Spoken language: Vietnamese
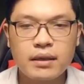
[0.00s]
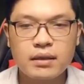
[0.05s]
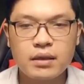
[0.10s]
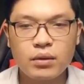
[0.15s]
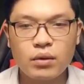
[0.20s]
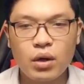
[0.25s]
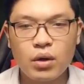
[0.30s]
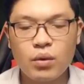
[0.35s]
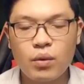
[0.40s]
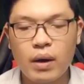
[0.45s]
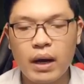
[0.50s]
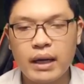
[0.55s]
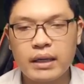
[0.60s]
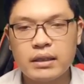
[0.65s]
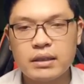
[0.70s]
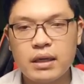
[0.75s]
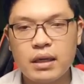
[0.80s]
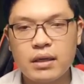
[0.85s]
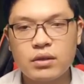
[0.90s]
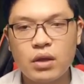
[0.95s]
Giọng nói của
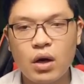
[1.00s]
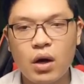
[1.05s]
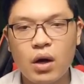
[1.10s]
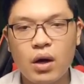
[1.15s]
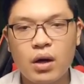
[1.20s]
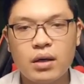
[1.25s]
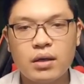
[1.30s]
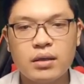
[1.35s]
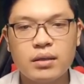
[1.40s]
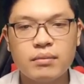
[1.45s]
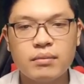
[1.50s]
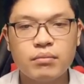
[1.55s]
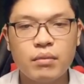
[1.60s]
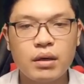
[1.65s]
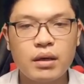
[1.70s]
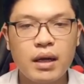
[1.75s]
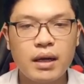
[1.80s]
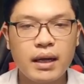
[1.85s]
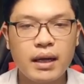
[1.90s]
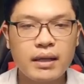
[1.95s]
hắn rất to,
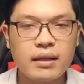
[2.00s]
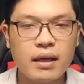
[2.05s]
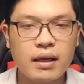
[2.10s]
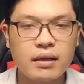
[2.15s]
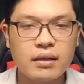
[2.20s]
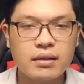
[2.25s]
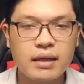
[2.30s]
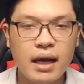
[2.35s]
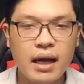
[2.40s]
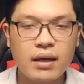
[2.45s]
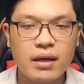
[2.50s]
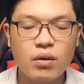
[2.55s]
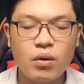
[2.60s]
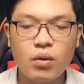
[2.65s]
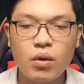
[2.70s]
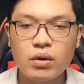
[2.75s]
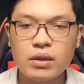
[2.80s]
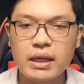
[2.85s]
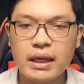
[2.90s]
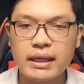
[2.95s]
mọi người cách thật xa
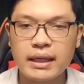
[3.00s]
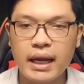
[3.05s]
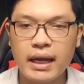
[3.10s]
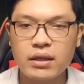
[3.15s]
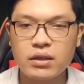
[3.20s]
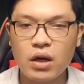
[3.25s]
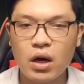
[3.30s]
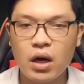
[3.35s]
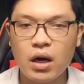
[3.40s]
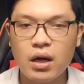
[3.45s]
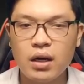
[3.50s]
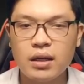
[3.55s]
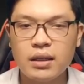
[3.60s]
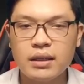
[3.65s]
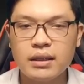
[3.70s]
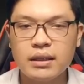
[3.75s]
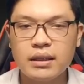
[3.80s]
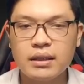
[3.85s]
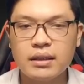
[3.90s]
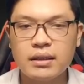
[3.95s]
cũng có thể nghe rõ,
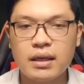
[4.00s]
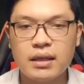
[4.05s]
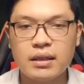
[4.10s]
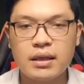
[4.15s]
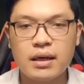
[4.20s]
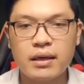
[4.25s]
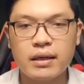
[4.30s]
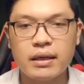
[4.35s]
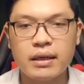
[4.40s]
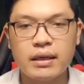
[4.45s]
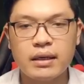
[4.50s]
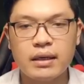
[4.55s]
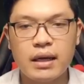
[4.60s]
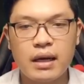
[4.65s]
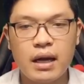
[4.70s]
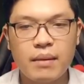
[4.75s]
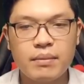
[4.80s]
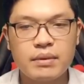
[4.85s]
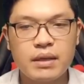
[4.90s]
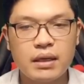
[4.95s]
nhất thời
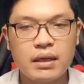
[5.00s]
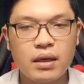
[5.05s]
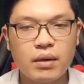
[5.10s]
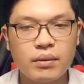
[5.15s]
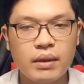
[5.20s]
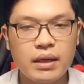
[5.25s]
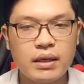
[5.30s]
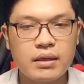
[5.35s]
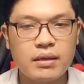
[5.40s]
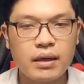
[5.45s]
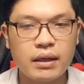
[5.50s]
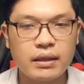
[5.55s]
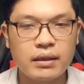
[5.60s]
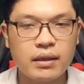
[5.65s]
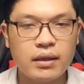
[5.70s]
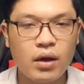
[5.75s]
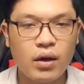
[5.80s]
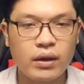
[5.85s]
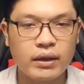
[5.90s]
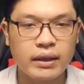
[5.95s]
đến hấp dẫn không ít người
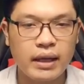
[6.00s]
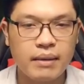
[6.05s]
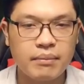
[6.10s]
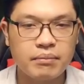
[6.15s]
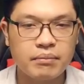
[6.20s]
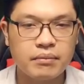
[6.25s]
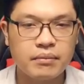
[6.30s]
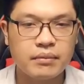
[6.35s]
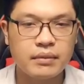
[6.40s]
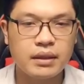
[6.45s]
tới hỏi thăm.